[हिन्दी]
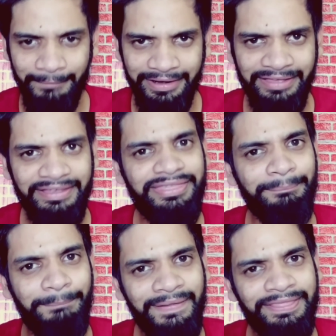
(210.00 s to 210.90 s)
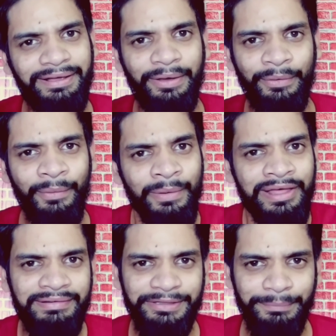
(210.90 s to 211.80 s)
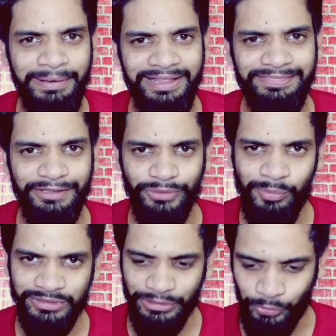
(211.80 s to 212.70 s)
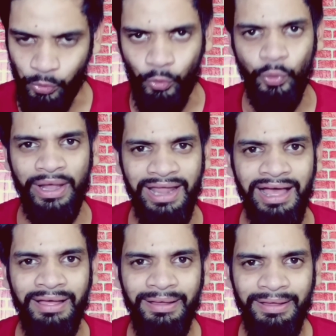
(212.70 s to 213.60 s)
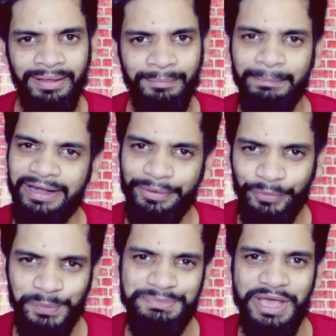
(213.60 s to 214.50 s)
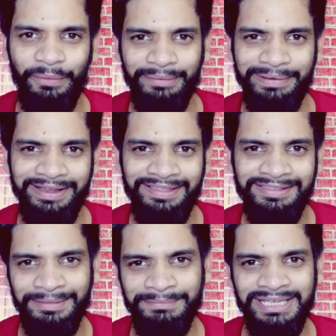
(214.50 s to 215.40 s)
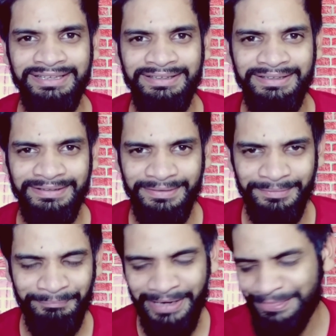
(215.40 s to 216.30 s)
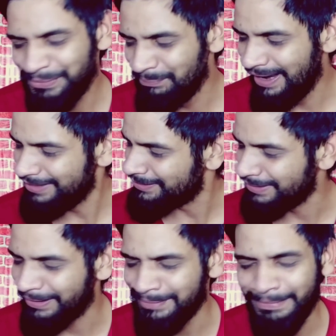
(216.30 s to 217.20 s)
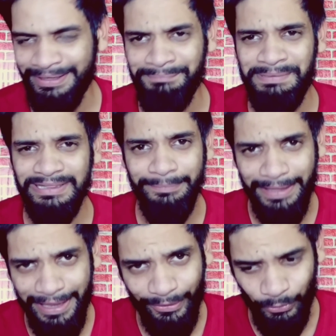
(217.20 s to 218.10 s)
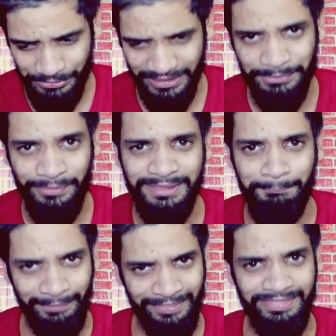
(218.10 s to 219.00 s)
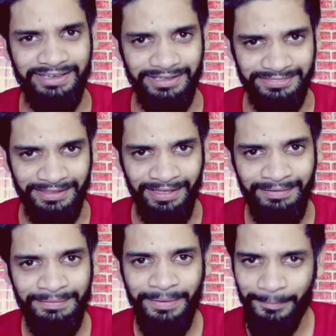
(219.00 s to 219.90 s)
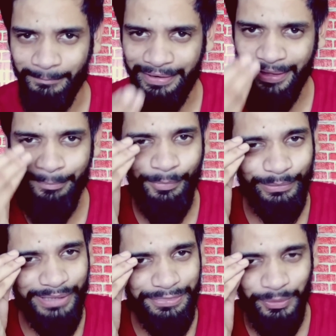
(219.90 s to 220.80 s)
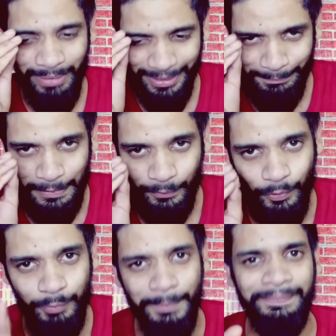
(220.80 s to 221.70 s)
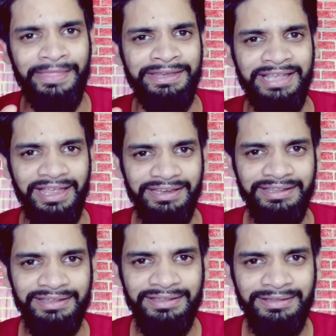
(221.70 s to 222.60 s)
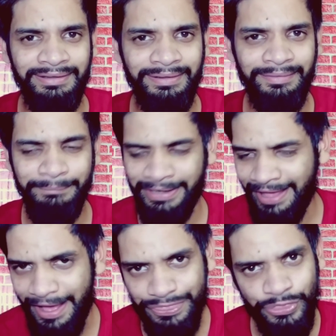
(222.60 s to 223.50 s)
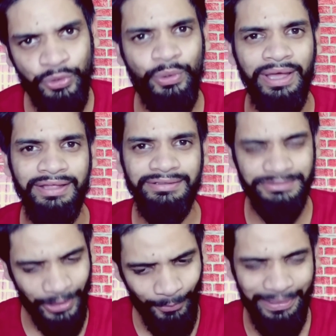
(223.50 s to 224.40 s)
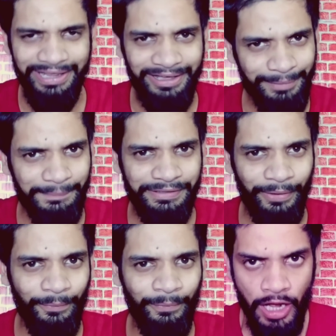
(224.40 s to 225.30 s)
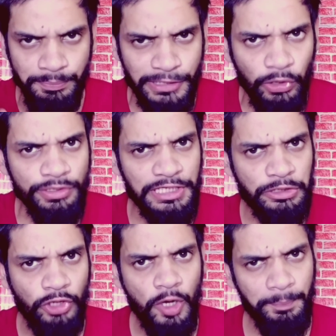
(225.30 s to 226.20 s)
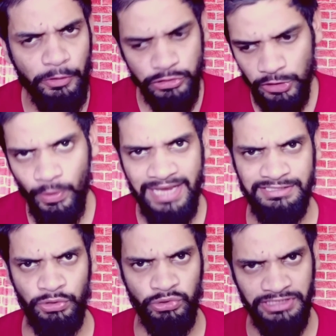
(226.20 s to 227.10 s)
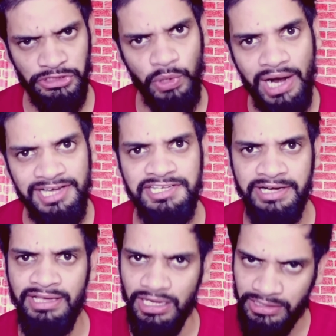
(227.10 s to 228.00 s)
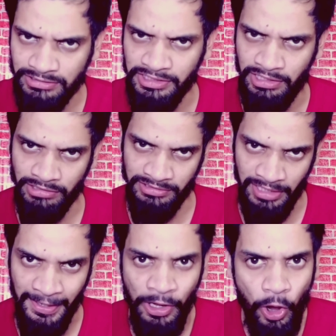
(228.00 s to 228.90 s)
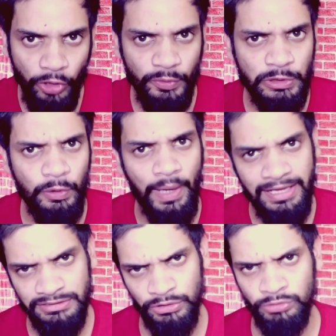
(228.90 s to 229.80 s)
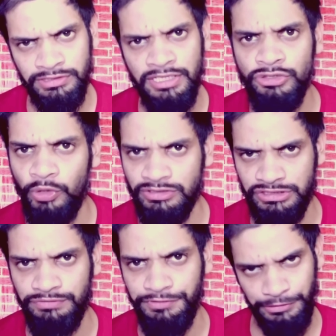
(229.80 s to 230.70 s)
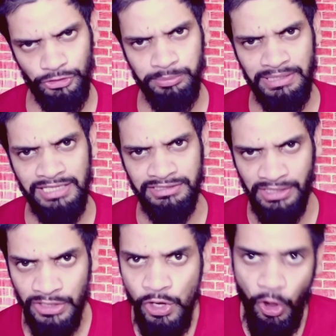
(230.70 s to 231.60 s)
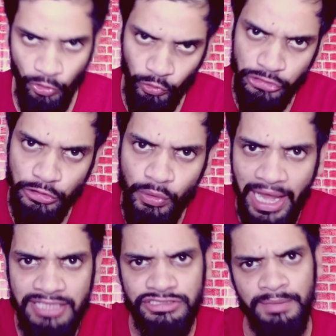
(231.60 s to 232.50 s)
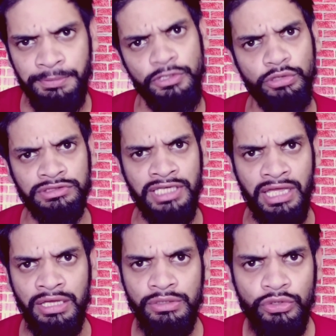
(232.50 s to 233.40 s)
बेटे ये सब बंद करो नहीं तो बेटे दसों मुंह से थूकूंगा ना बेटे डूब जाओगे बेटे समझे बेटे तुम्हारी तो शक्ल बेटे मतलब एक होती है थोड़ी सी पसंद आ जाती है बेटे मुझे तुम्हारी बिल्कुल भी पसंद नहीं आई बेटे अच्छू है जाओ बेटे घर पे जाओ अब देखो टिकटॉक पे कुछ लोग ऐसे होते हैं जो आड़ी टेढ़ी हरकतें करते हैं और कुछ लोग ऐसे होते हैं जो अच्छी वीडियोस बनाते हैं और कुछ लोग ऐसे भी होते हैं